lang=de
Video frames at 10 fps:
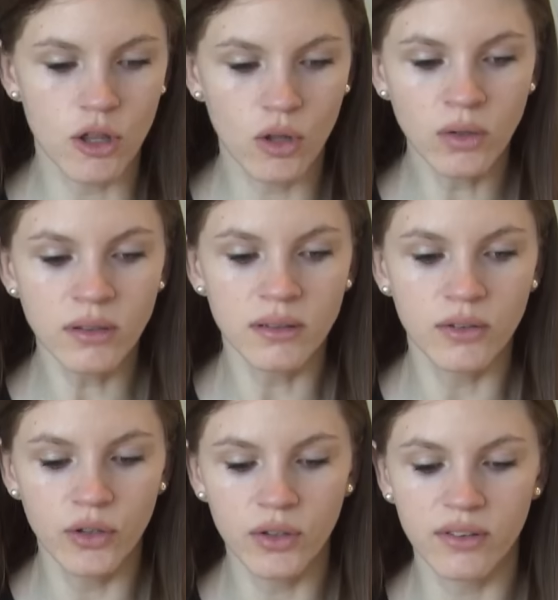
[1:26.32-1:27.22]
Stunden
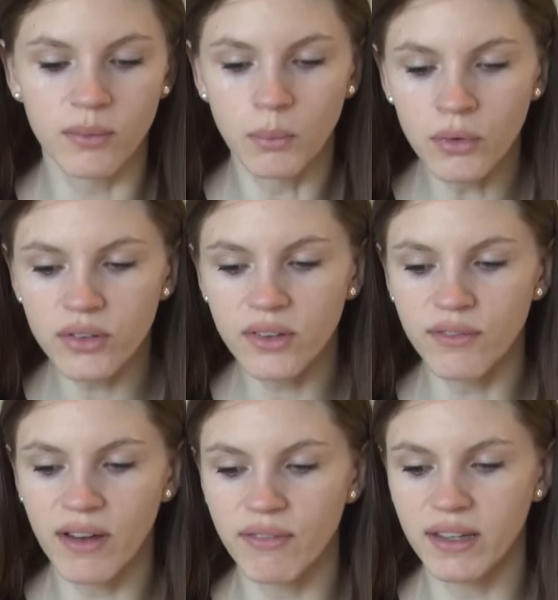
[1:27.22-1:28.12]
kürzen
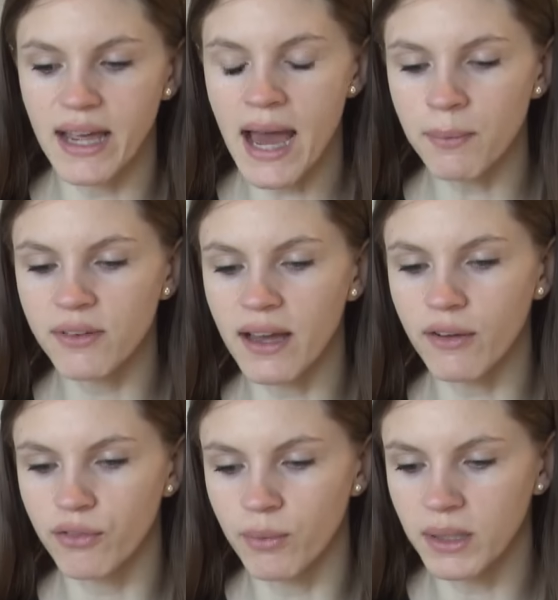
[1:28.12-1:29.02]
musste, weil wir die
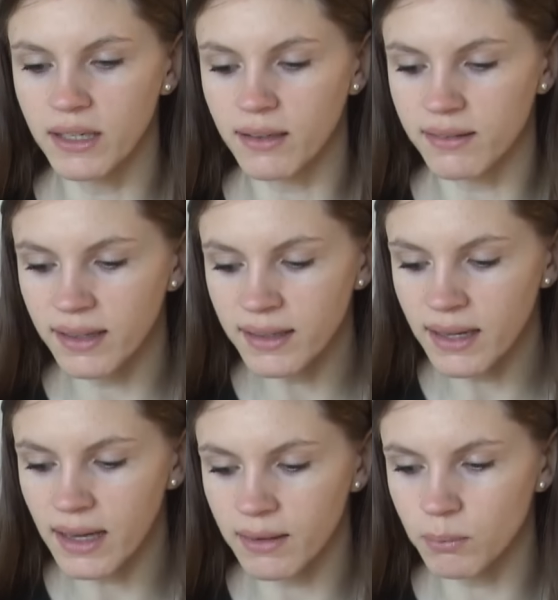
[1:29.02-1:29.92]
Absage für Meninas
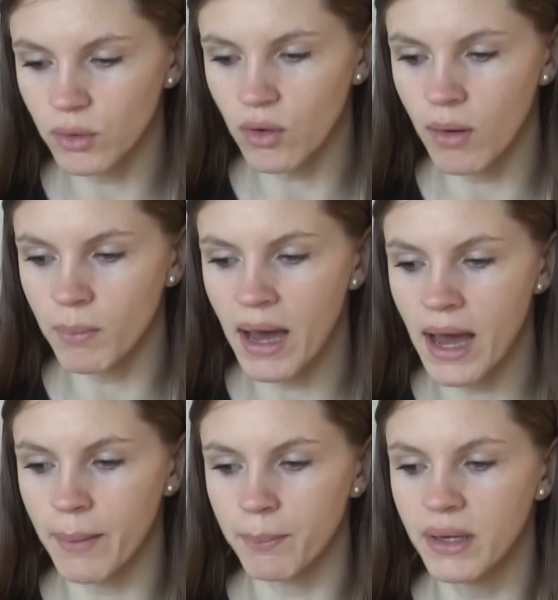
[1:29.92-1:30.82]
Kindergarten bekommen
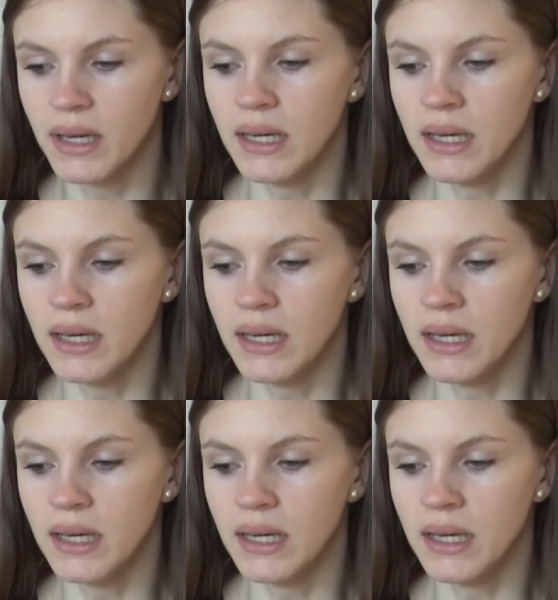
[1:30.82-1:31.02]
haben,